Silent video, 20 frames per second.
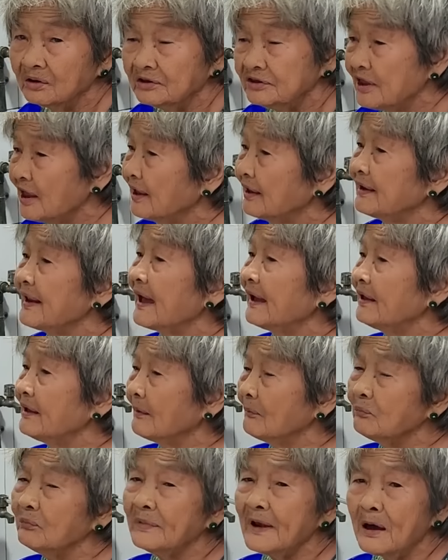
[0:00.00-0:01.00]
Về
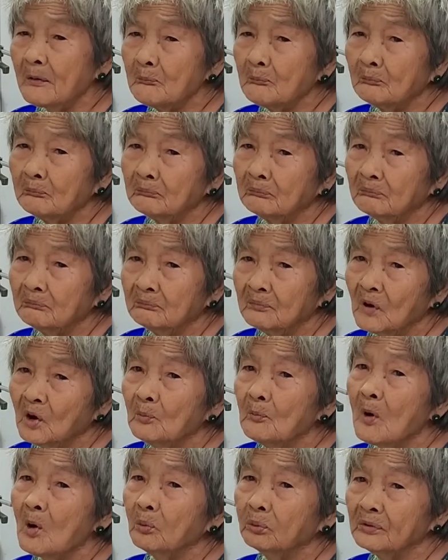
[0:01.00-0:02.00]
đây ổng nằm
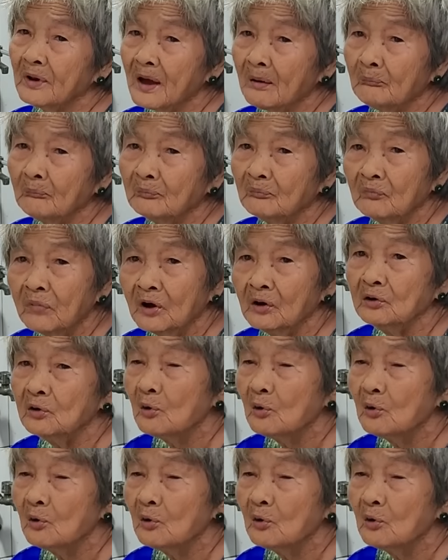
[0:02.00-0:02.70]
11 năm tới